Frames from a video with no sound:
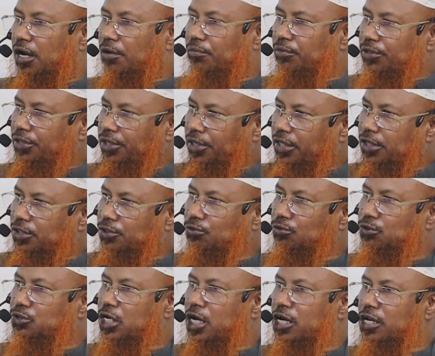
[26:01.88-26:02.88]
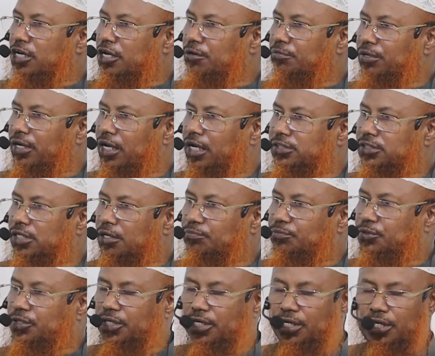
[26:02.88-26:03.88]
আমাদেরকে যেন জাহান্নামের আজাব
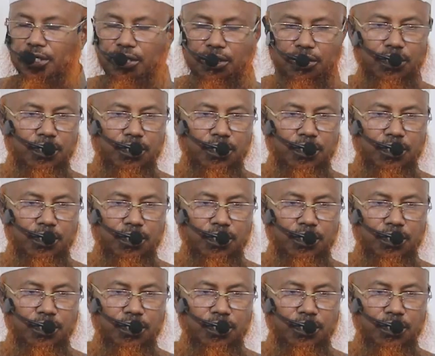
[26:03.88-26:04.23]
থেকে